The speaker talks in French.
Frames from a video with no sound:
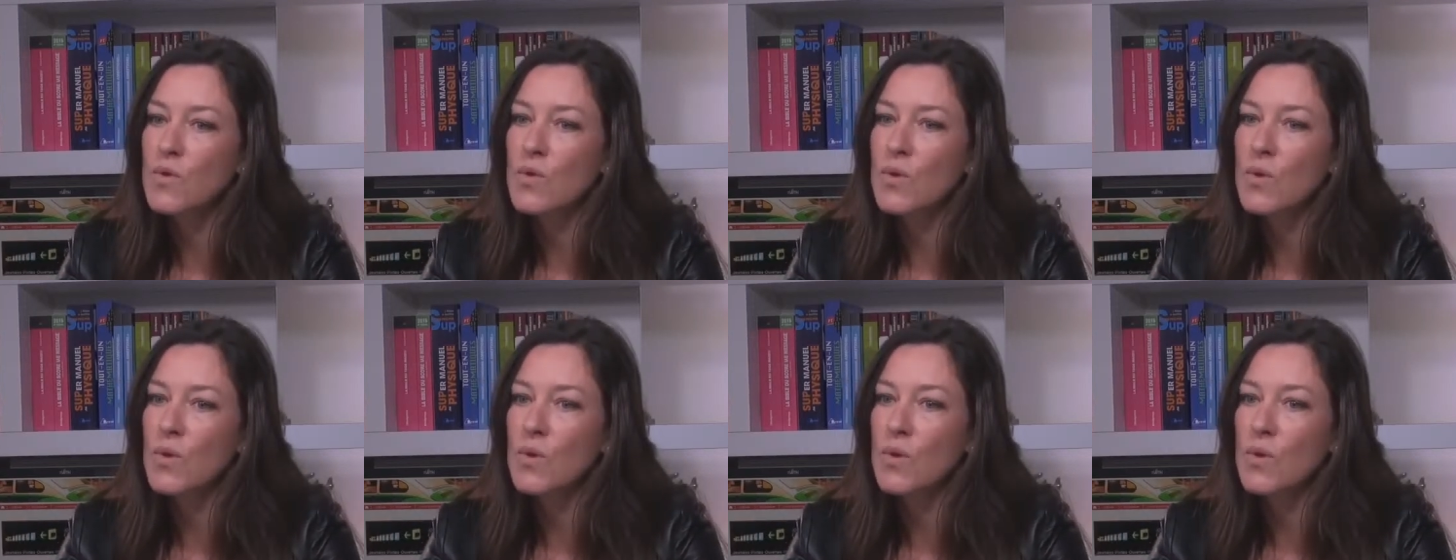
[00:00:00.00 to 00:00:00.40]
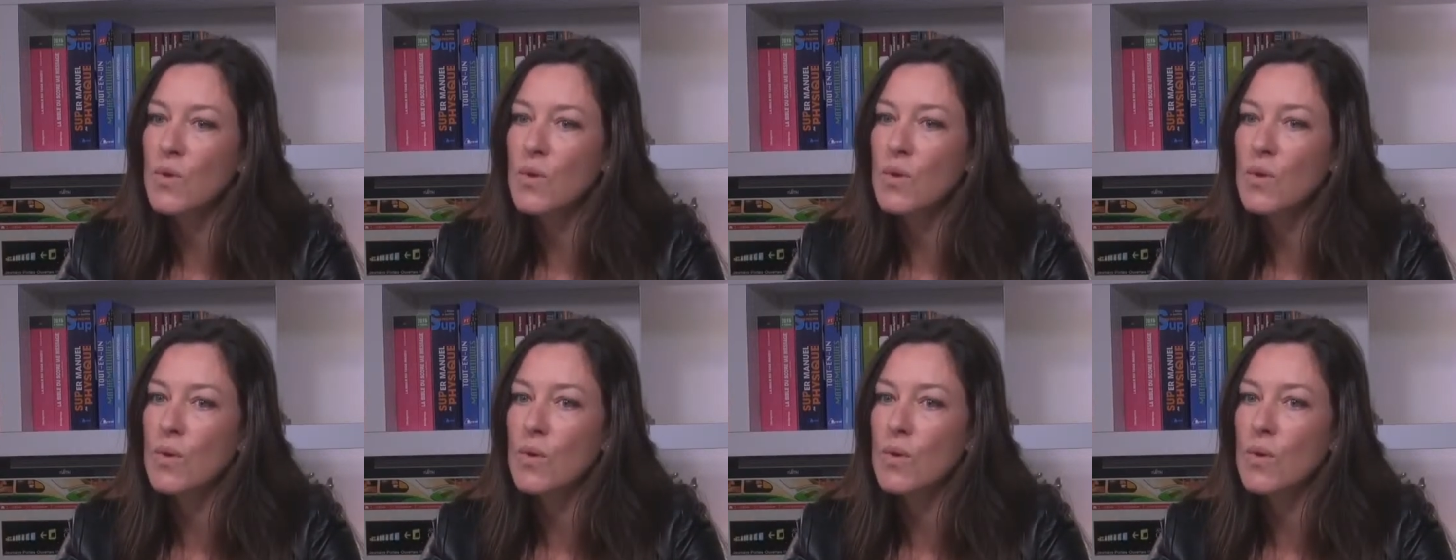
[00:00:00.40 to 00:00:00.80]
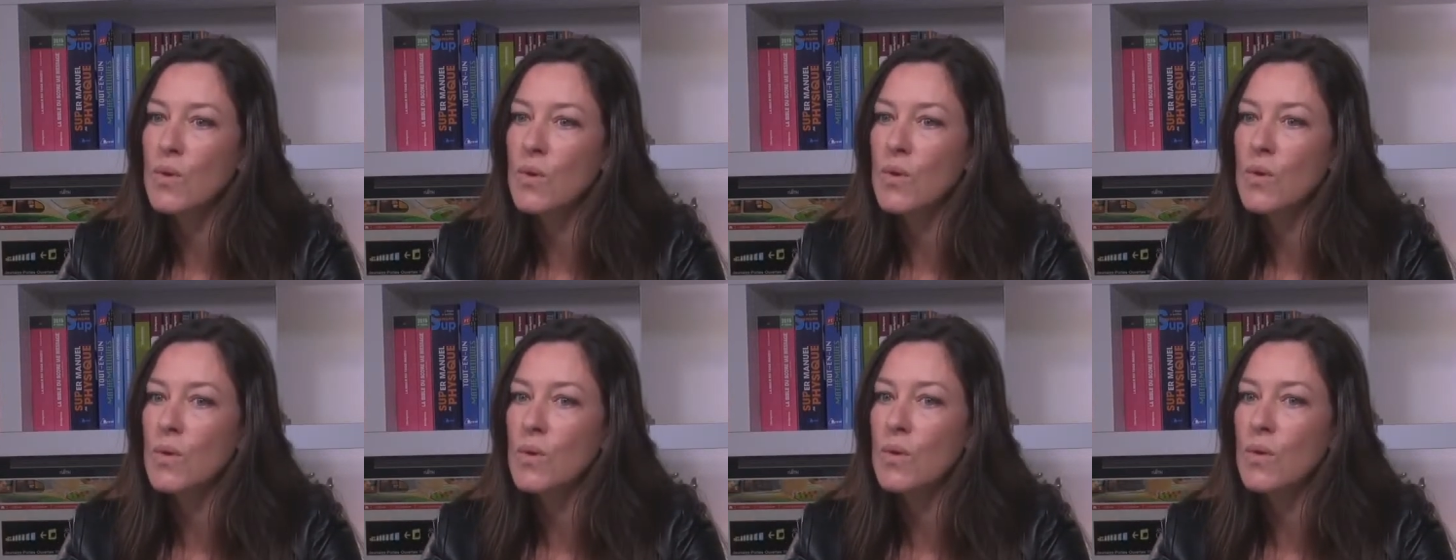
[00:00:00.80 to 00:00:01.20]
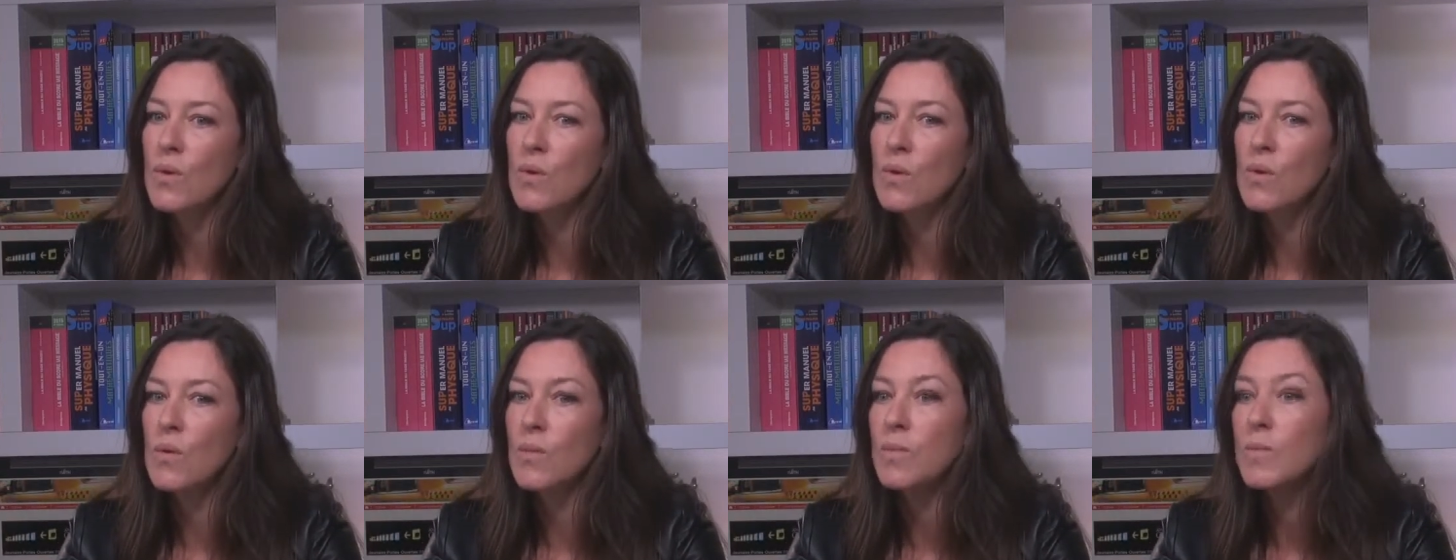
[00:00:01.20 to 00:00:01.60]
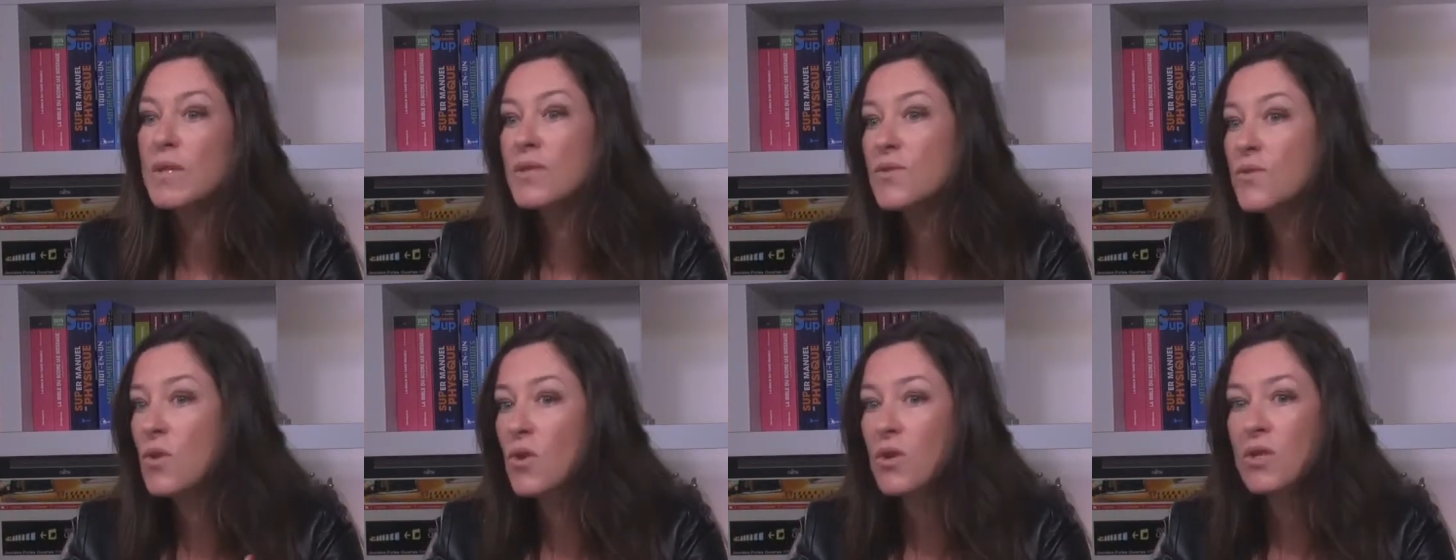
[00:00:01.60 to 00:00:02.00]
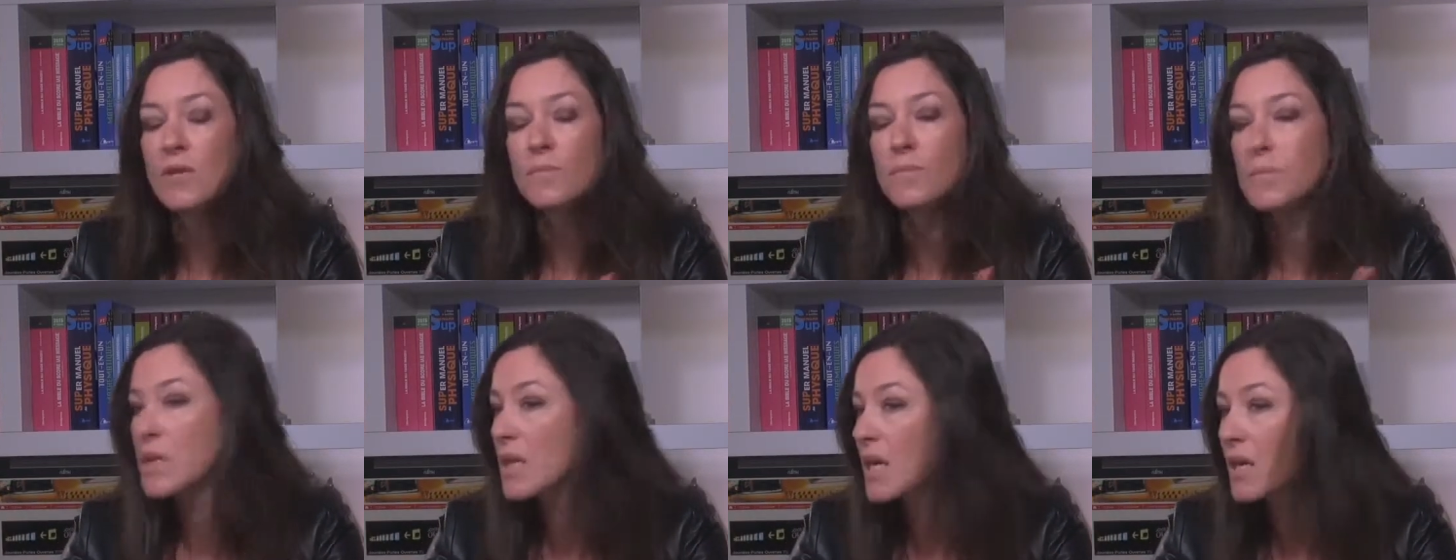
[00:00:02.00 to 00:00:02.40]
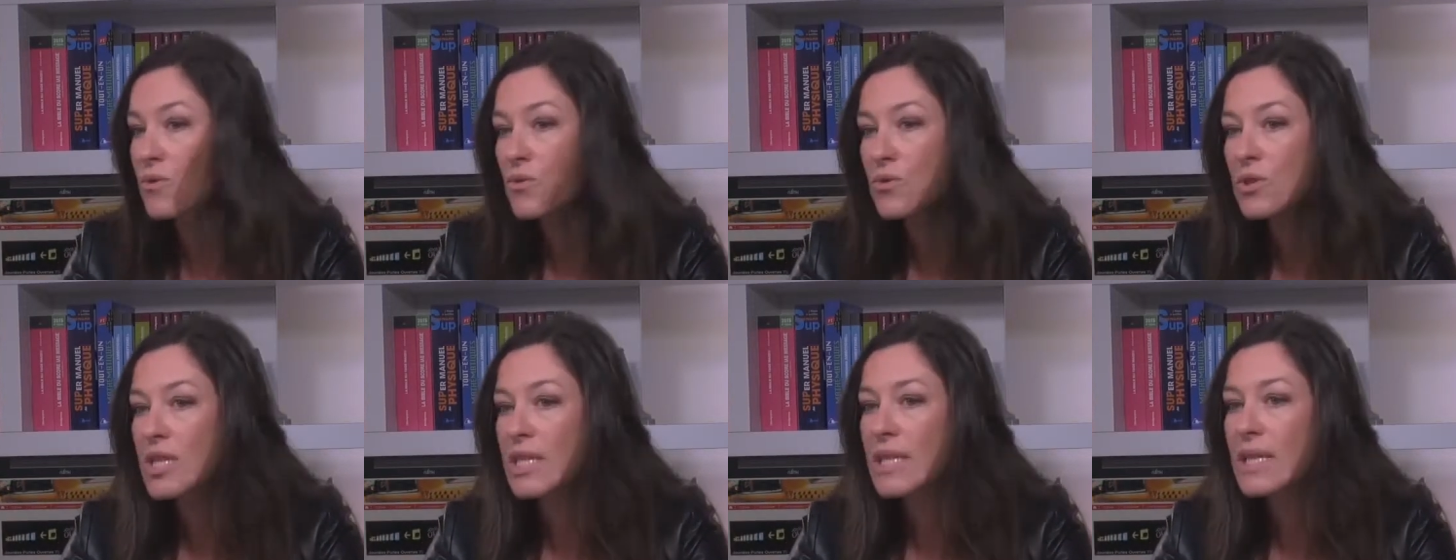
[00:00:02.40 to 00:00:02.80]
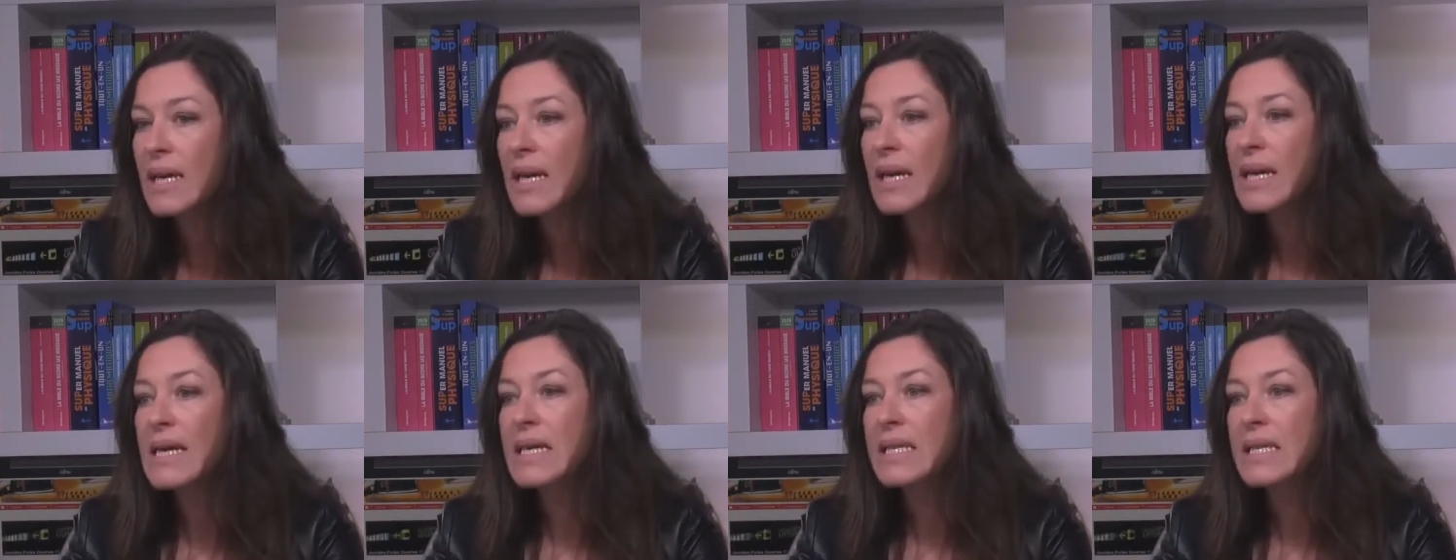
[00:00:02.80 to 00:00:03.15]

de méthode et de pédagogie,